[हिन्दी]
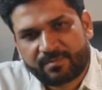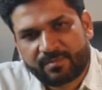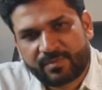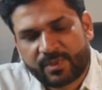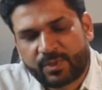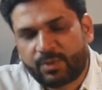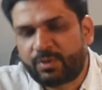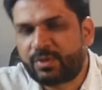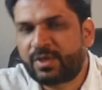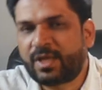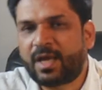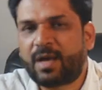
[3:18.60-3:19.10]

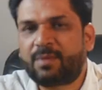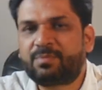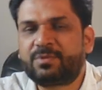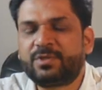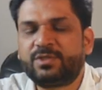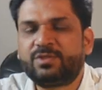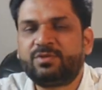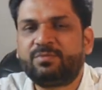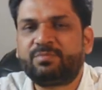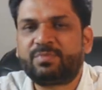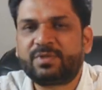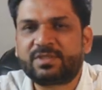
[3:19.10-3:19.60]
क्योंकि आपकी
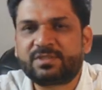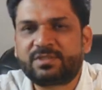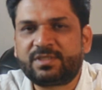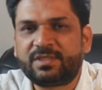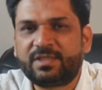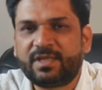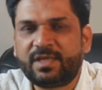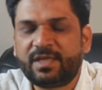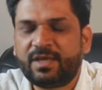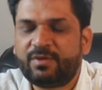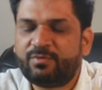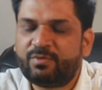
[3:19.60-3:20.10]
जो
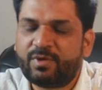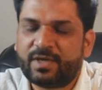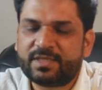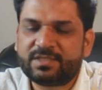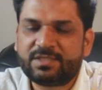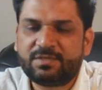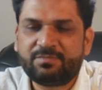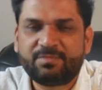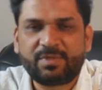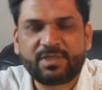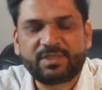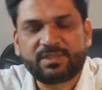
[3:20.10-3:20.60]
परिस्थिति है वो
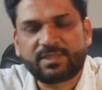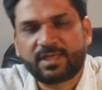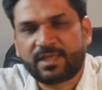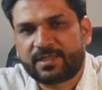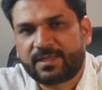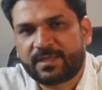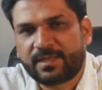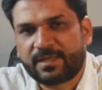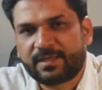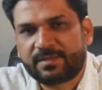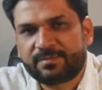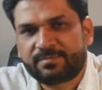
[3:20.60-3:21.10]
ऐसी बन
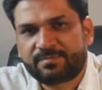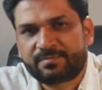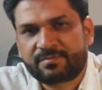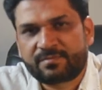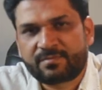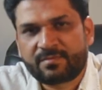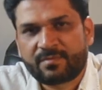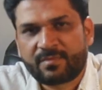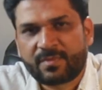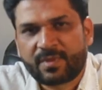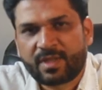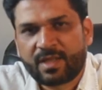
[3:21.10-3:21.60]
जाती है
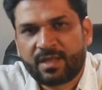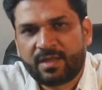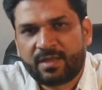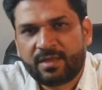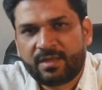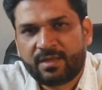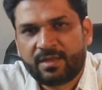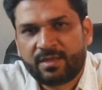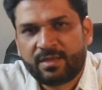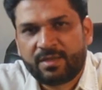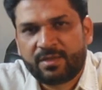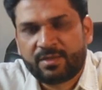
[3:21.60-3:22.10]

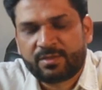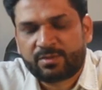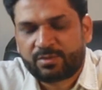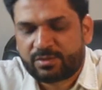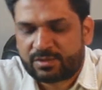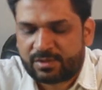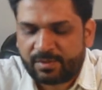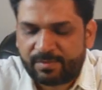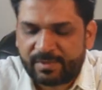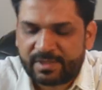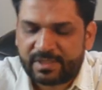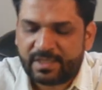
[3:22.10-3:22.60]
तो
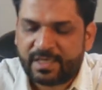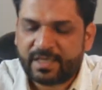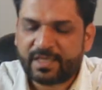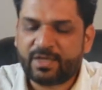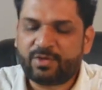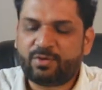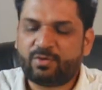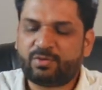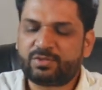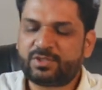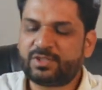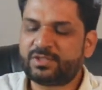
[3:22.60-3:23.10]
समझने की
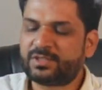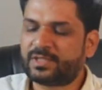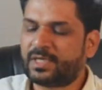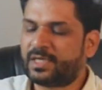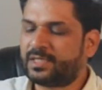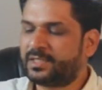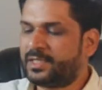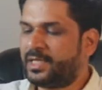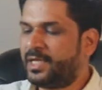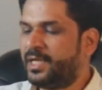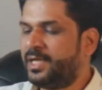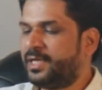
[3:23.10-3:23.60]
कोशिश
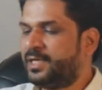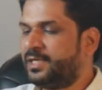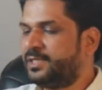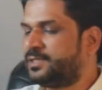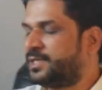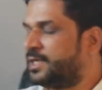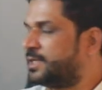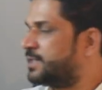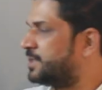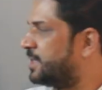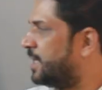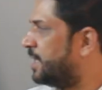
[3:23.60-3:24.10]
करते हैं कि
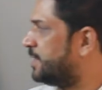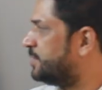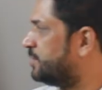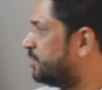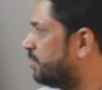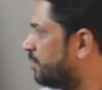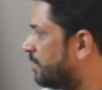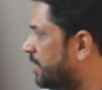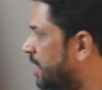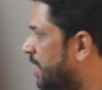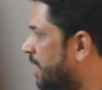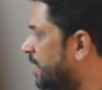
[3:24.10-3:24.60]
सट्टा
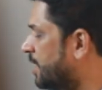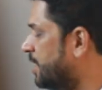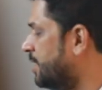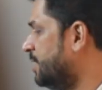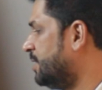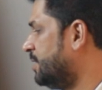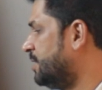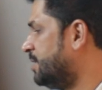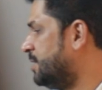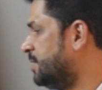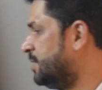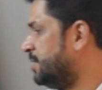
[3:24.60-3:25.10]
योगा
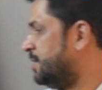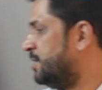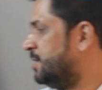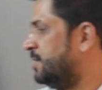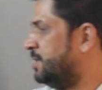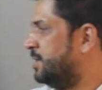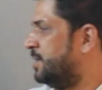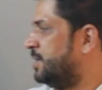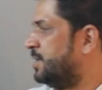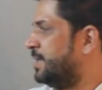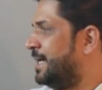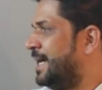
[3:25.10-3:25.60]

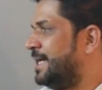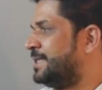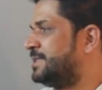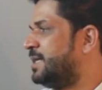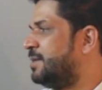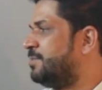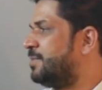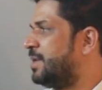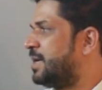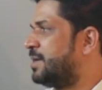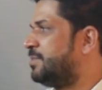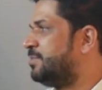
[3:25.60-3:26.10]
कैसे
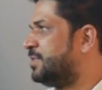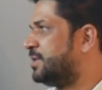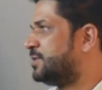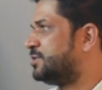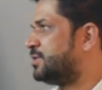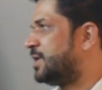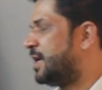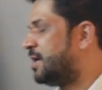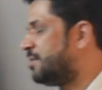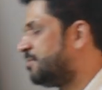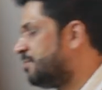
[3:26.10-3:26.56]
हमारे वर्ड चार्ट